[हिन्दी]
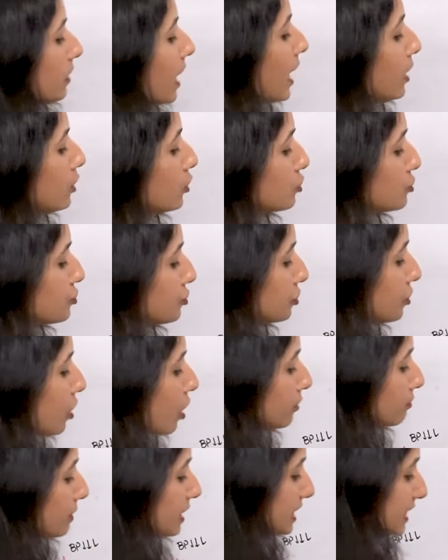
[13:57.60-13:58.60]

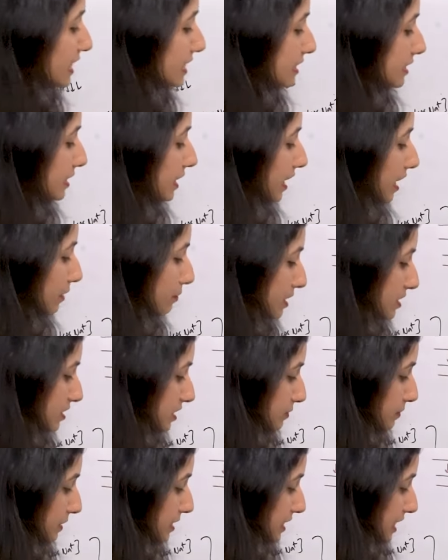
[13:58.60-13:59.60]
एल्डोस्टेरॉन भी डीसीटी के
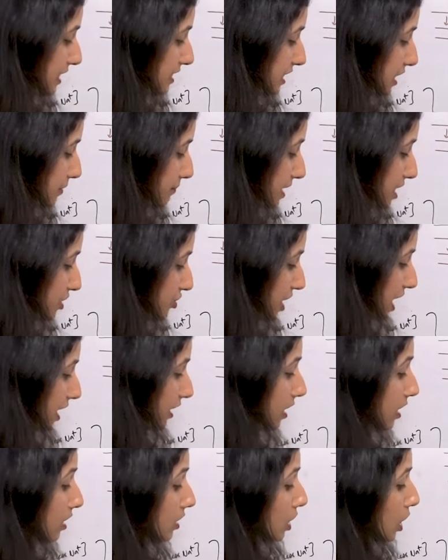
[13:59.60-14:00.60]
प्रिंसिपल सेल्स के पास
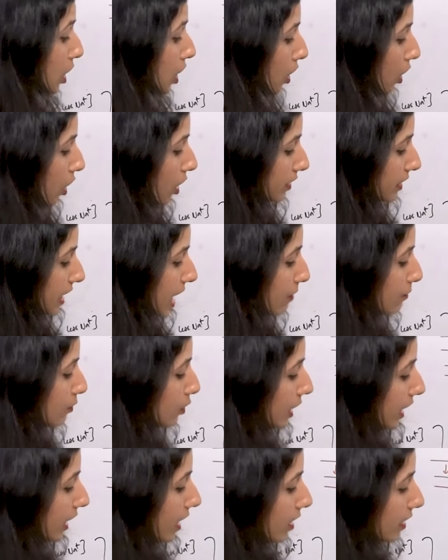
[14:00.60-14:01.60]
जाएगा और क्या
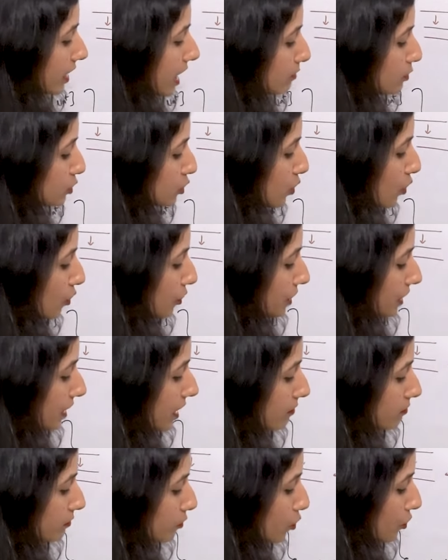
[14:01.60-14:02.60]
बोलेगा कि आप
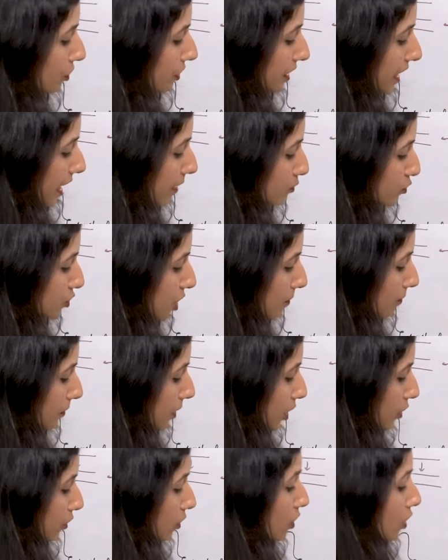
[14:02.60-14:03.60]
सोडियम को रीएब्सॉर्ब
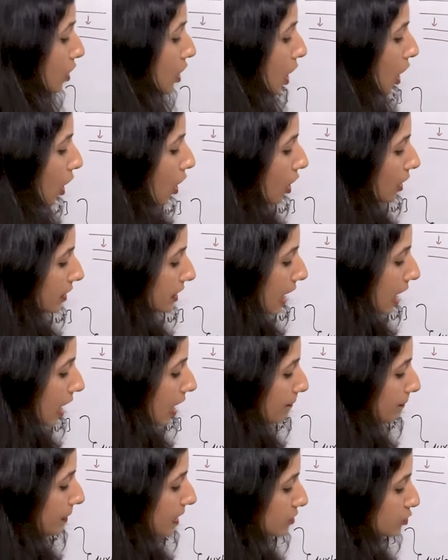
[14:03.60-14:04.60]
करो और
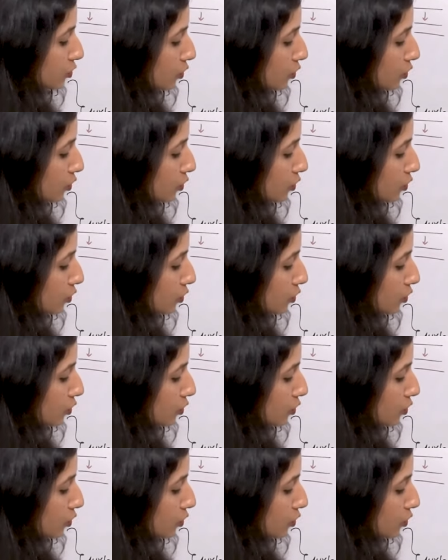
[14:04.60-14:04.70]
यहाँ पे